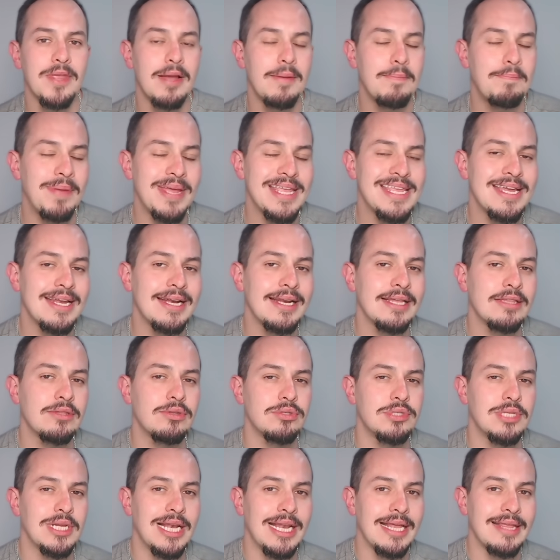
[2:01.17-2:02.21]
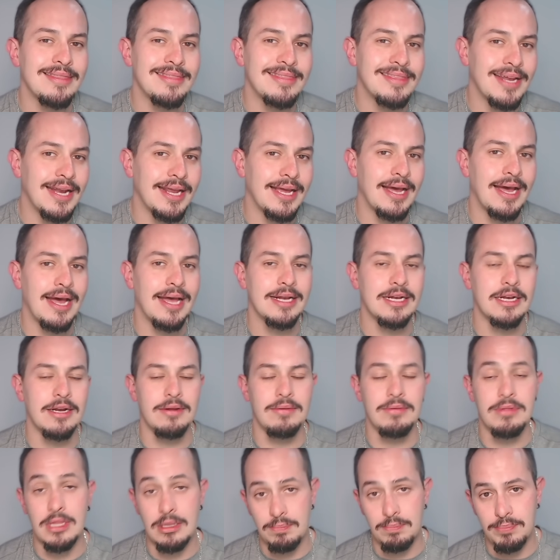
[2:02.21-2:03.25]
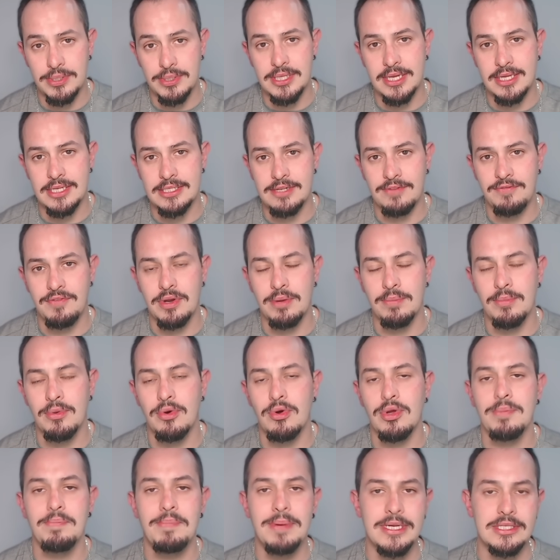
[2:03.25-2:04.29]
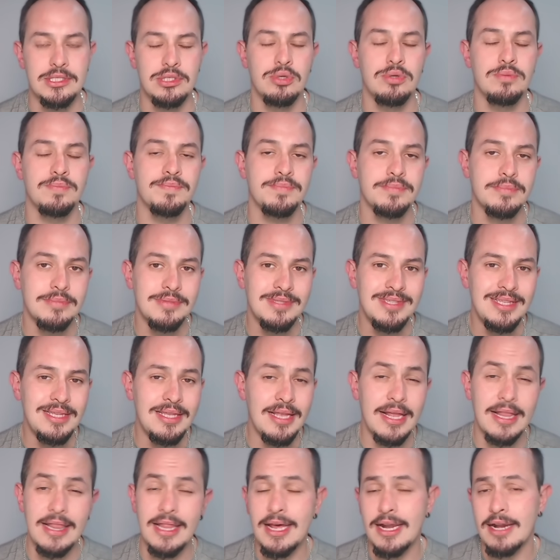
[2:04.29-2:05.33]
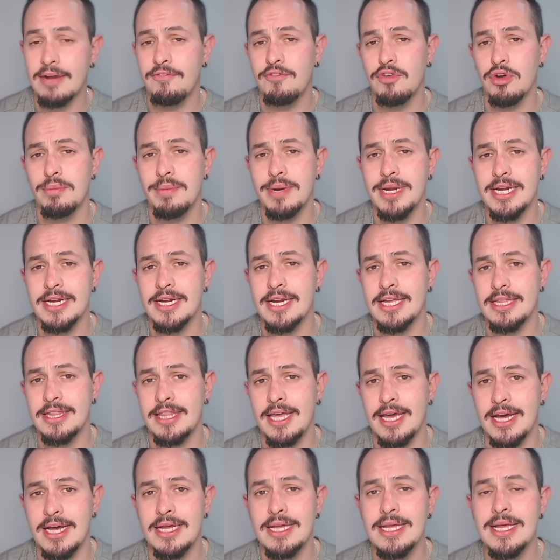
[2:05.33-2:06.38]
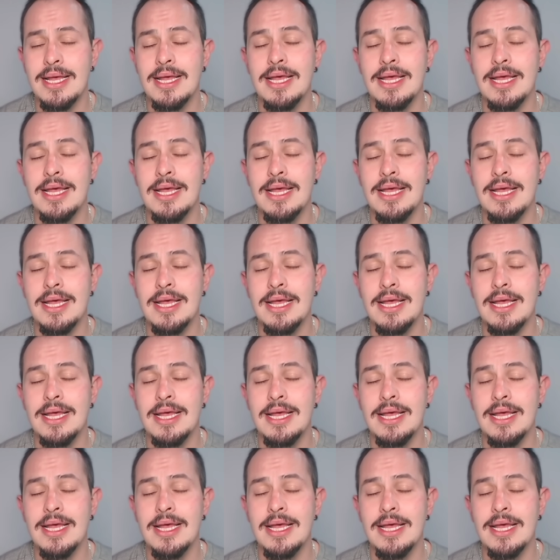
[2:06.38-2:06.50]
Peña Nieto se le entrega, después de que se firmó y pasó la reforma energética,